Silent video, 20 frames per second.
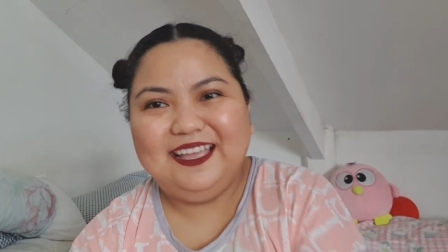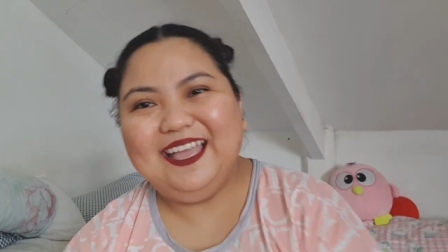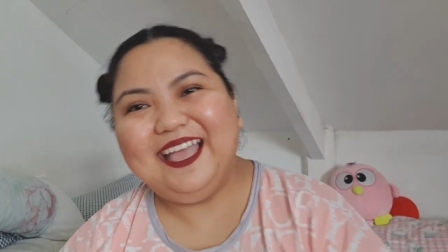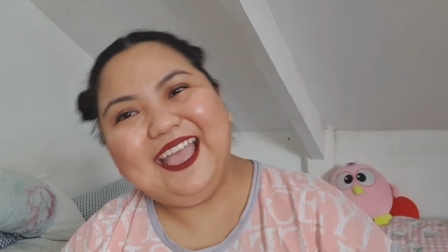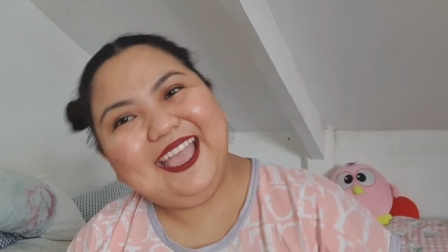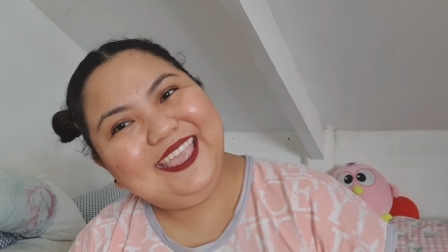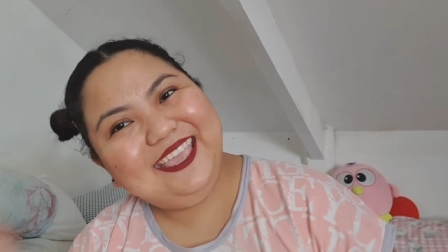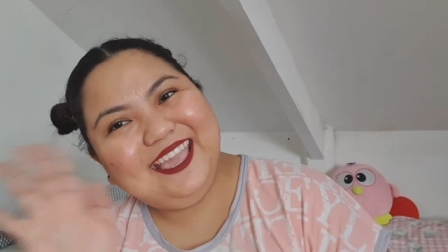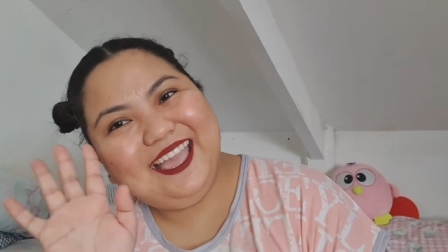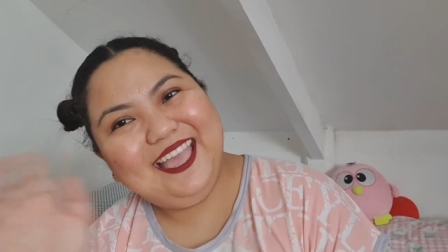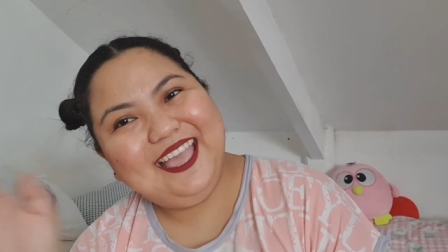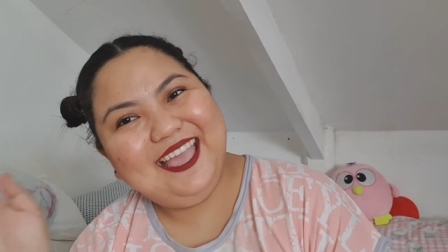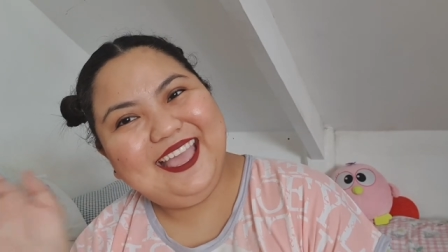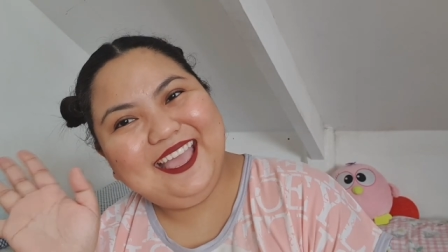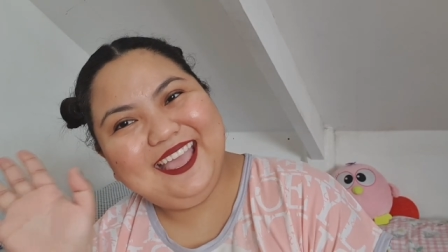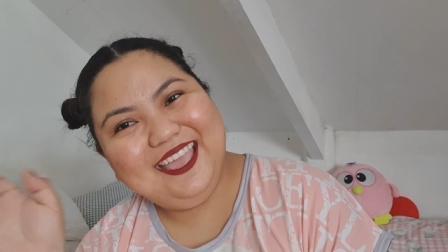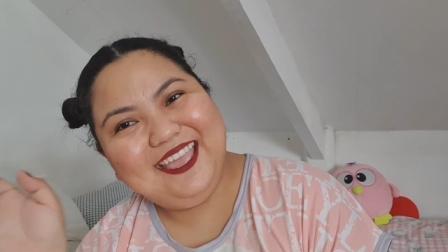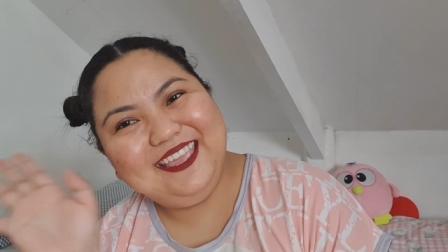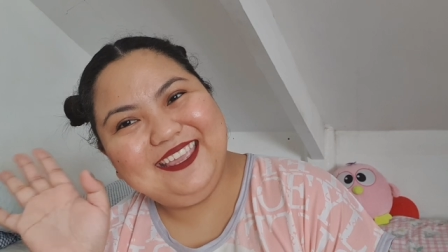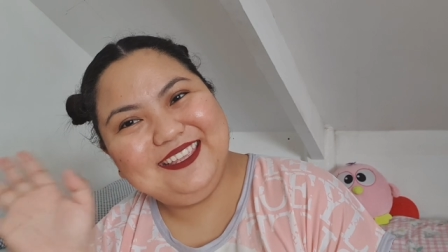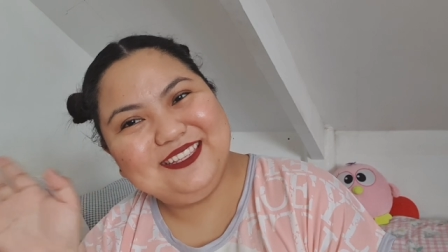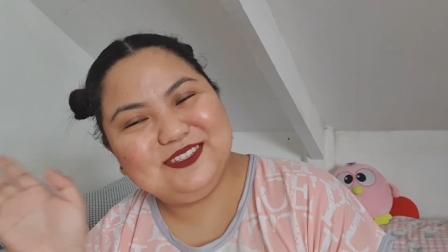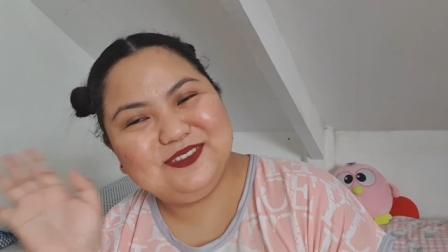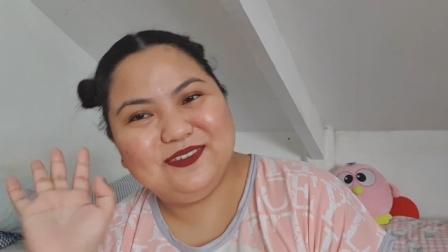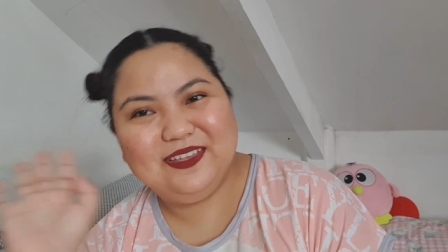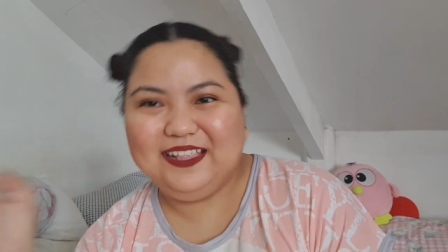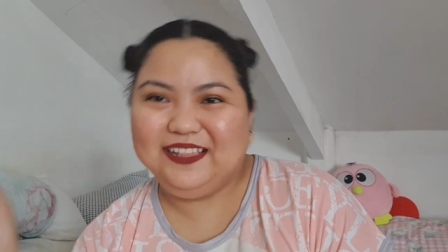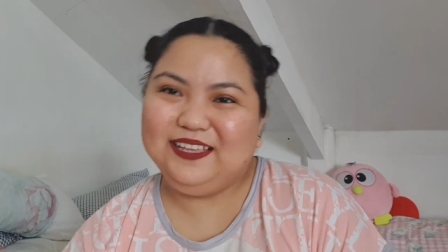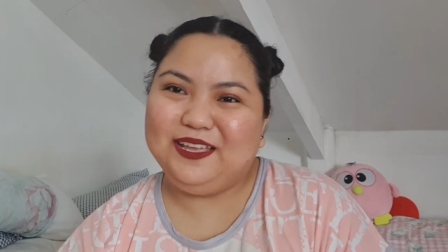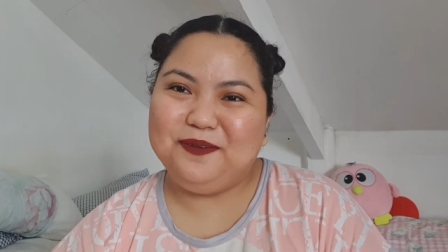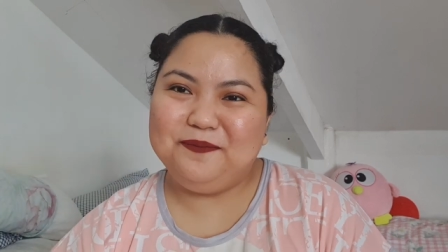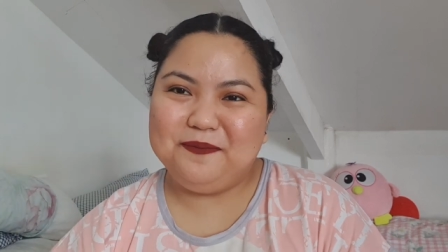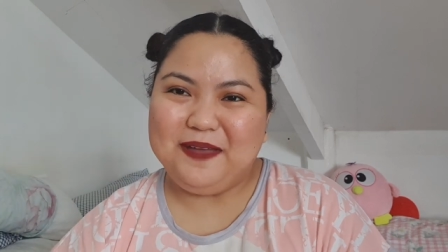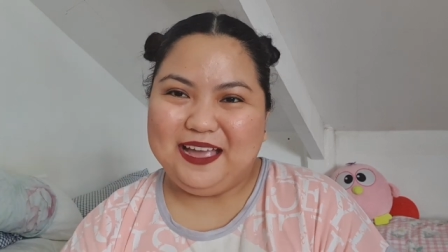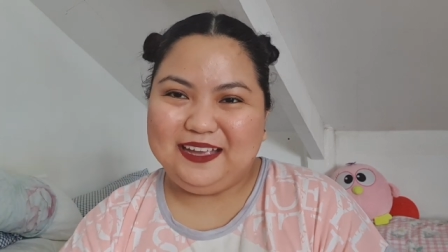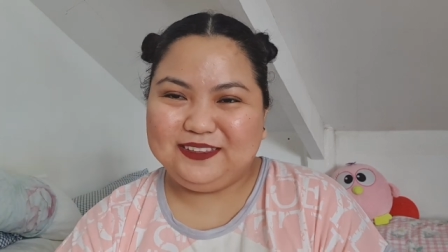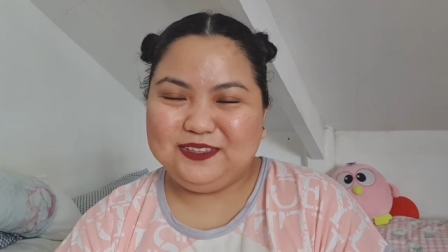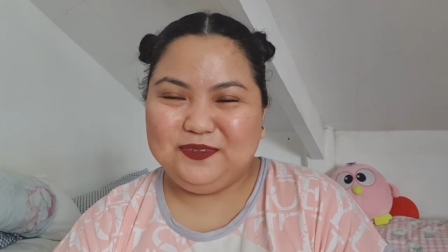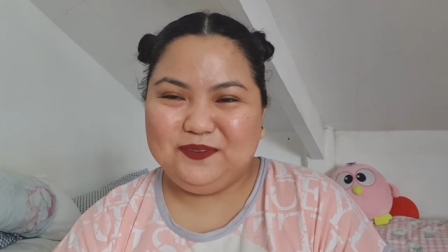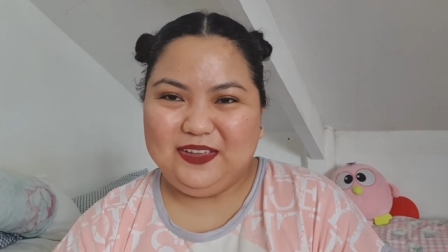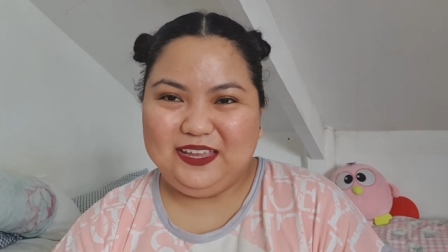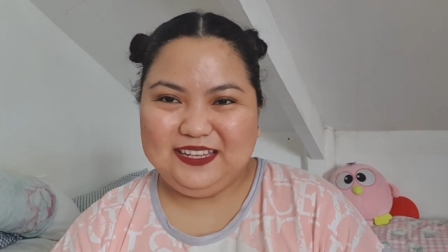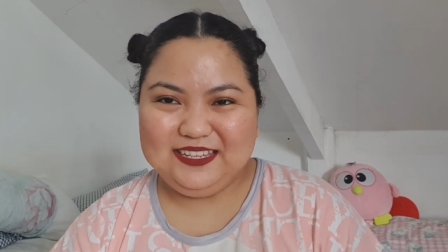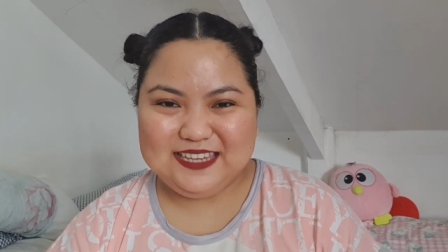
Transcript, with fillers: Hi guys! Welcome back to my